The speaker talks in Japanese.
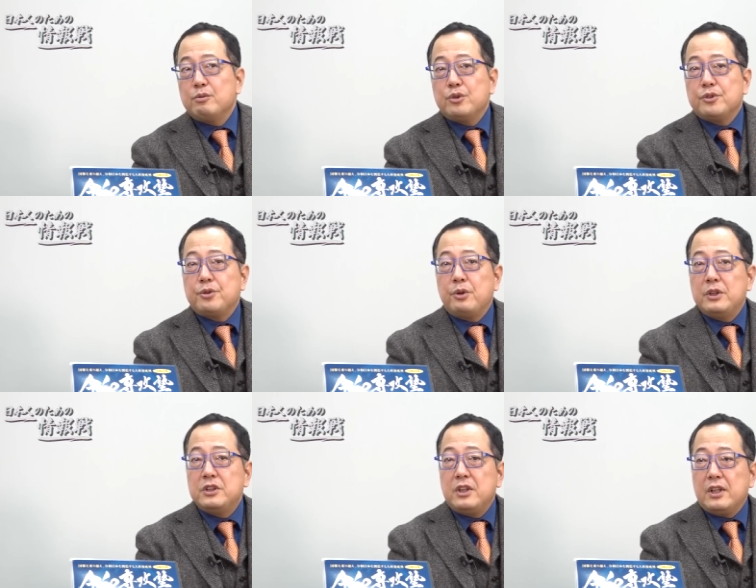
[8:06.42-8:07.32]
もうそれ
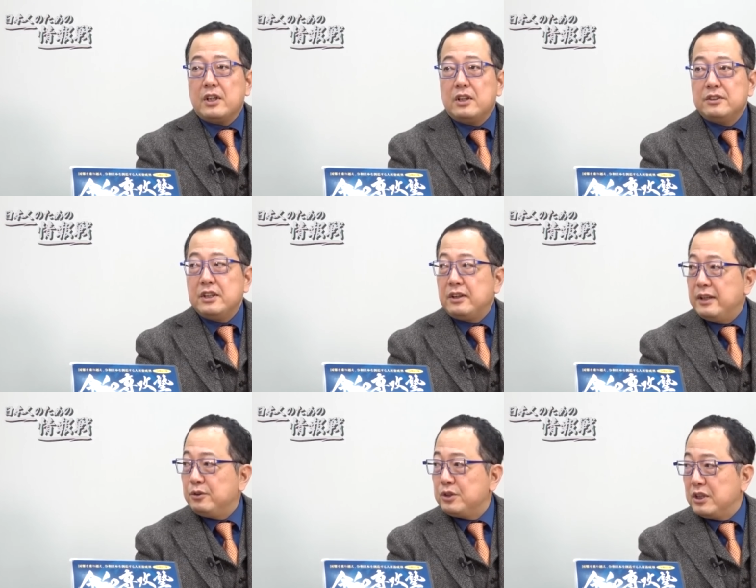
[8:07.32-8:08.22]
自体が完全に
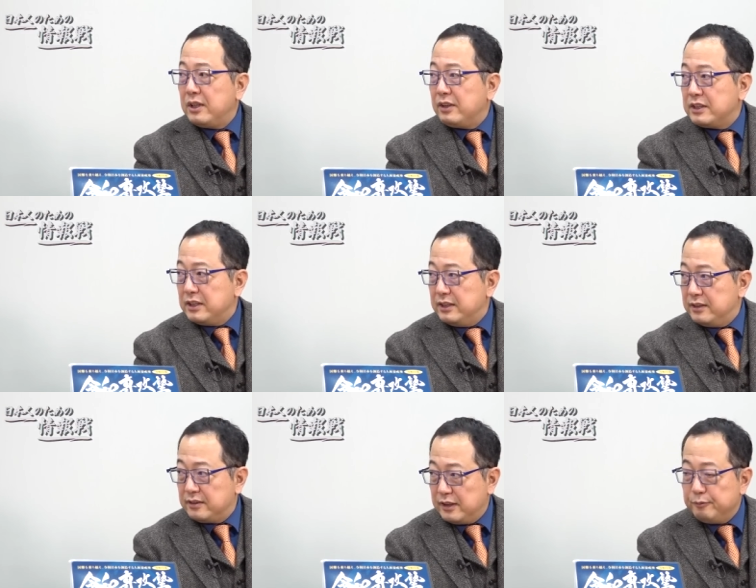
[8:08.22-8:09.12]
対等じゃないわけじゃない
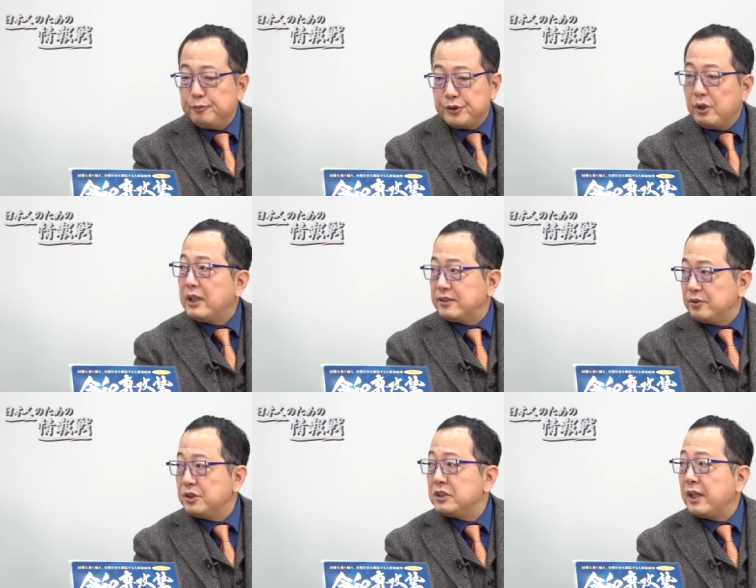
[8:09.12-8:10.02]
ですか。その発
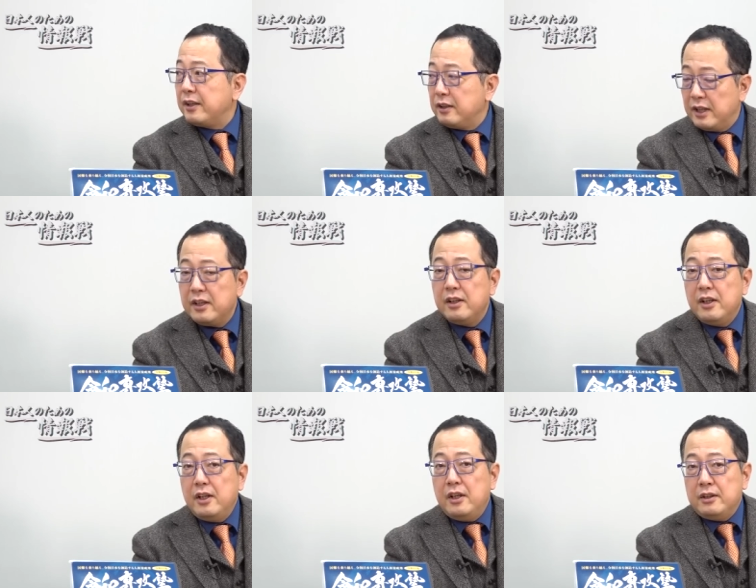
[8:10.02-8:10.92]
想自体がね。
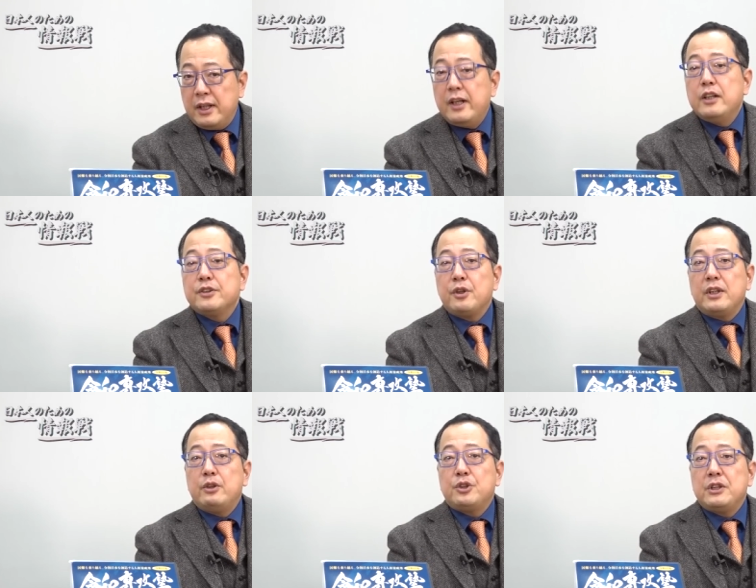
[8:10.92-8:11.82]
で、それ
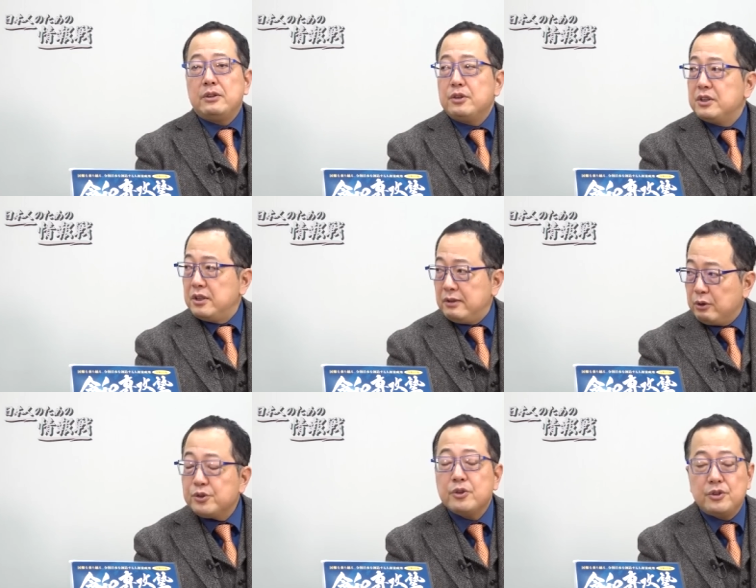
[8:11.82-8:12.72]
で吉田としては
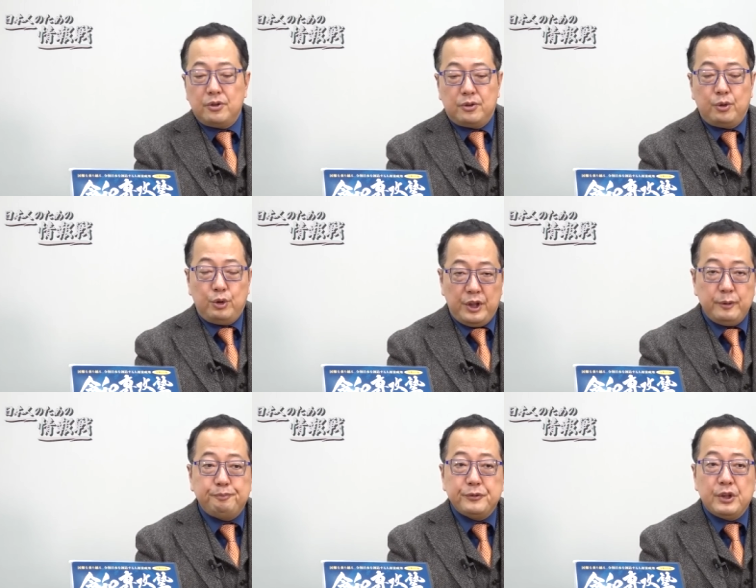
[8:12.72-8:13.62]
ご存知の通り、は
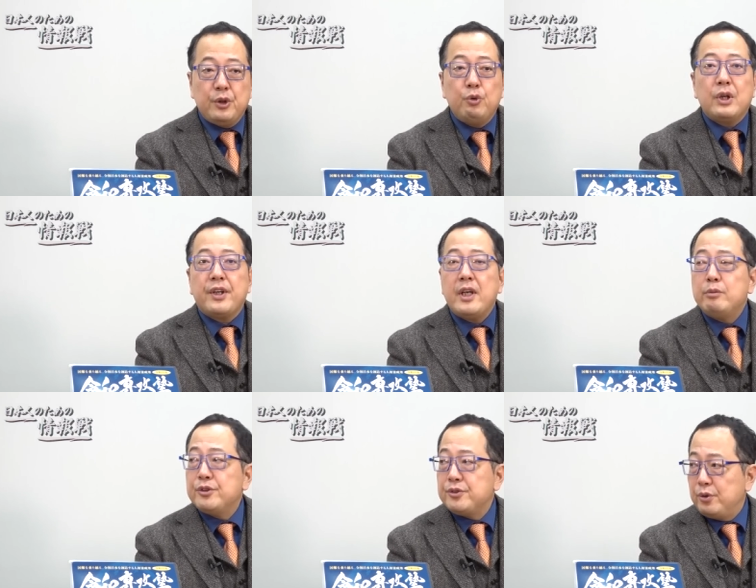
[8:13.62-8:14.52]
い、日本は軽
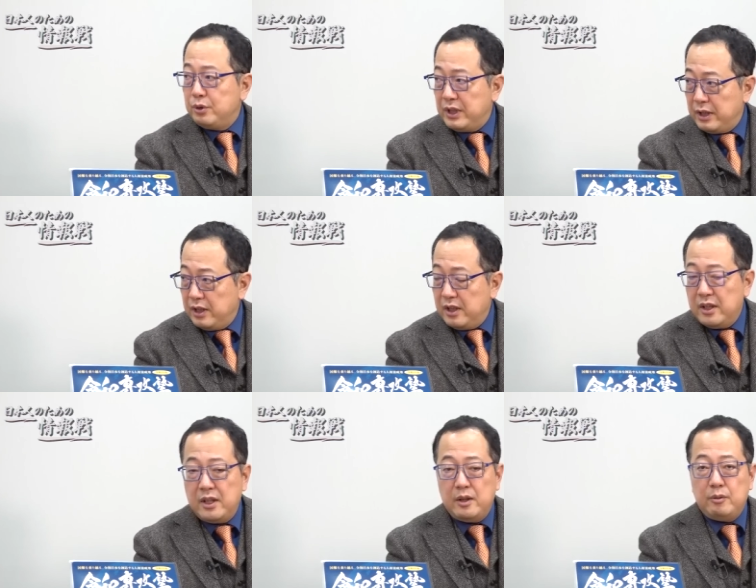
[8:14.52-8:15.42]
武装で、うん、
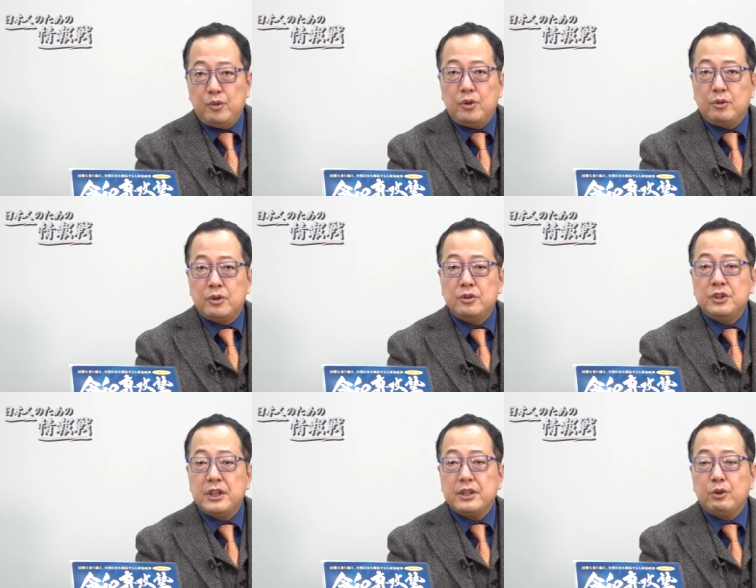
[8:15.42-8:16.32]
えー、もう軍
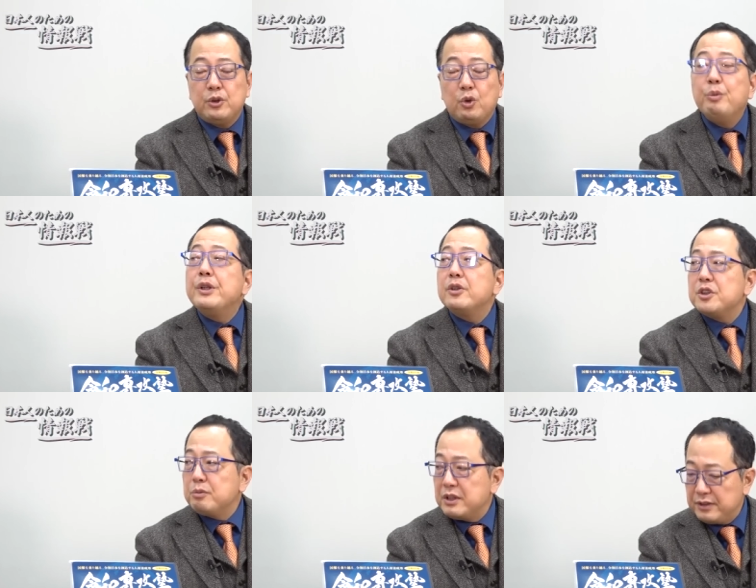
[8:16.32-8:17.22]
事的なことにコミット
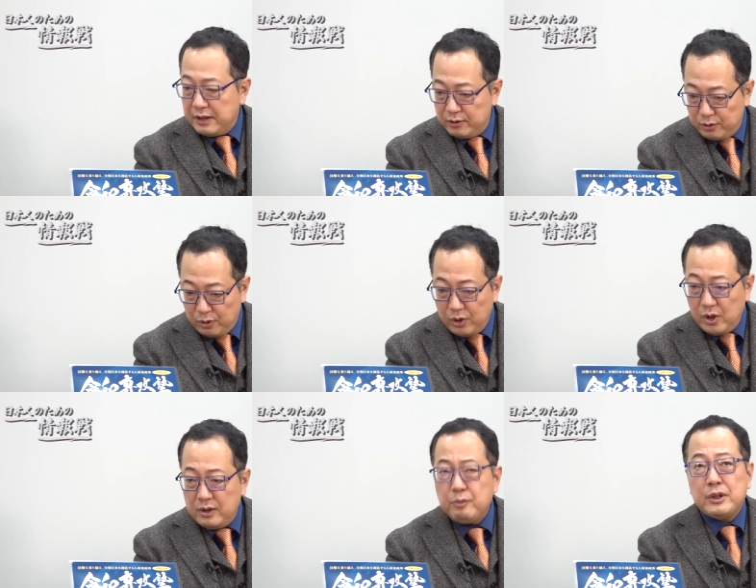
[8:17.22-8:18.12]
しませんと。はい、
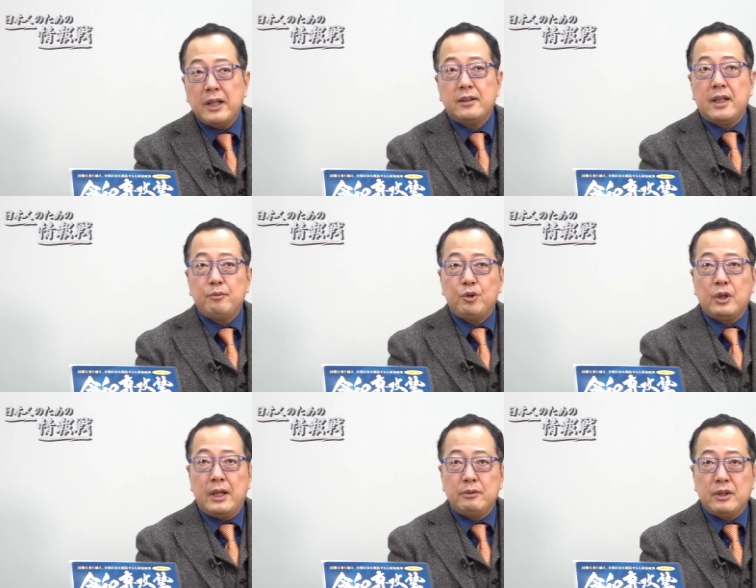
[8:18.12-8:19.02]
でも大体もう
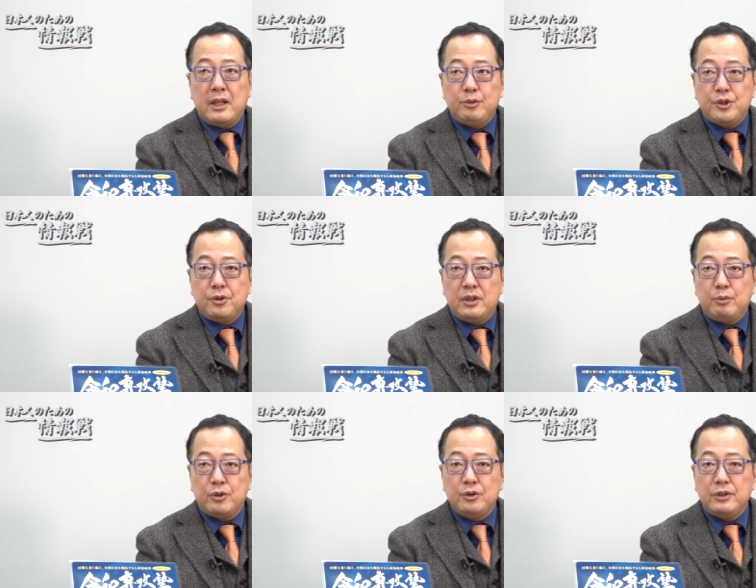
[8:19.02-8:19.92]
外務省で
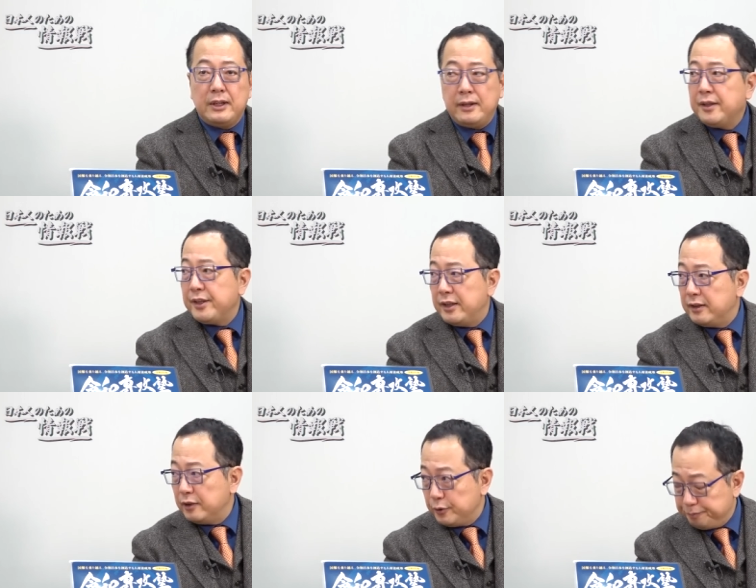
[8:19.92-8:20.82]
も軍隊大嫌いだっ
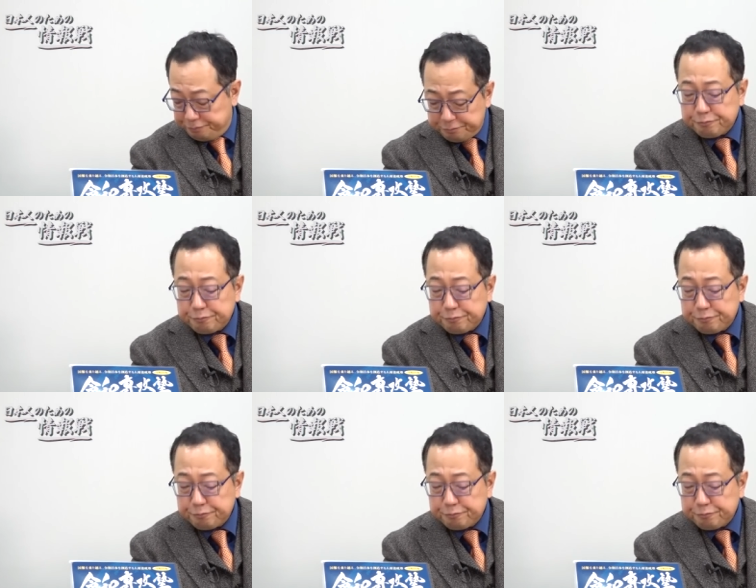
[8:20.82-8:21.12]
たと。はい、